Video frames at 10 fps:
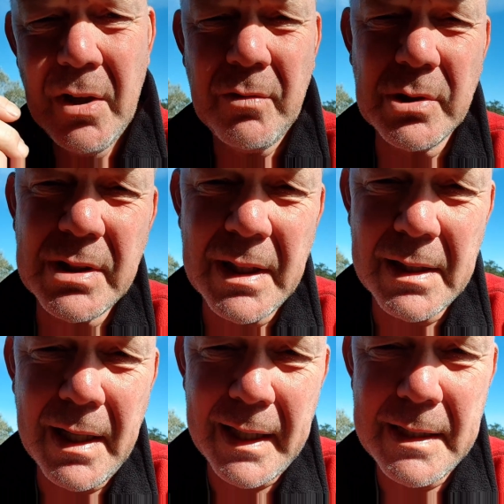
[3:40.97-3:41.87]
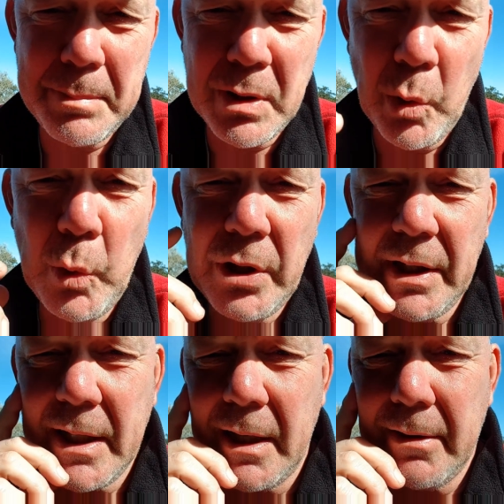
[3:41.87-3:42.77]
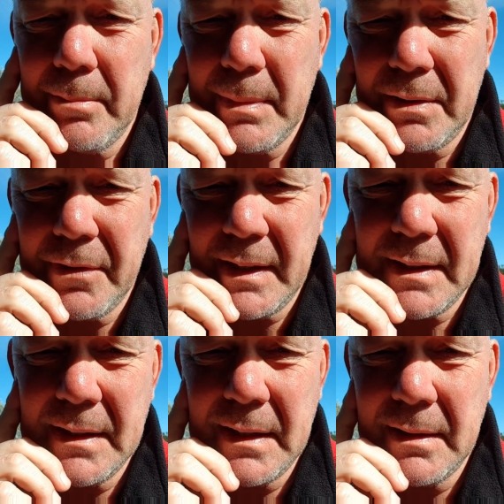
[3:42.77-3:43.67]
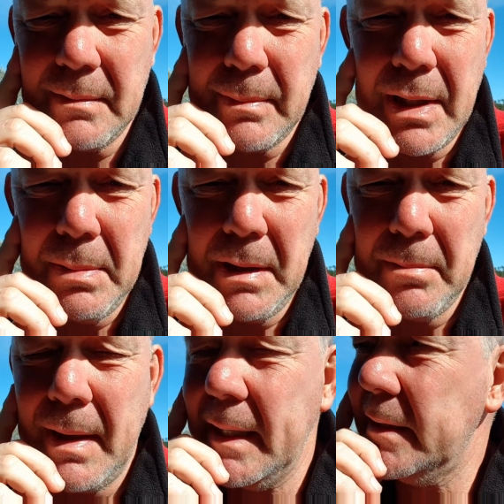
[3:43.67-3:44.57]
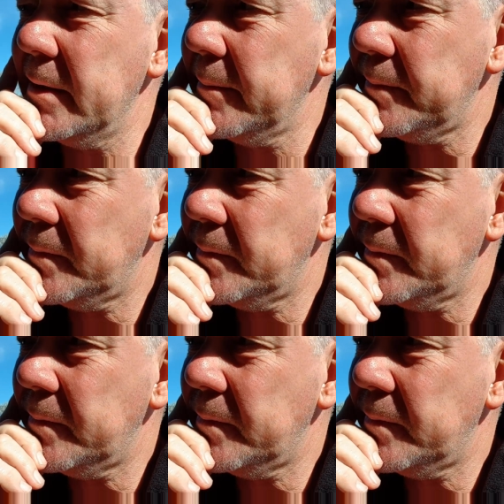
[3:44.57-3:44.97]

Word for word: wo sie dann Antibiotika mitfressen in beliebigen Mengen. Ne?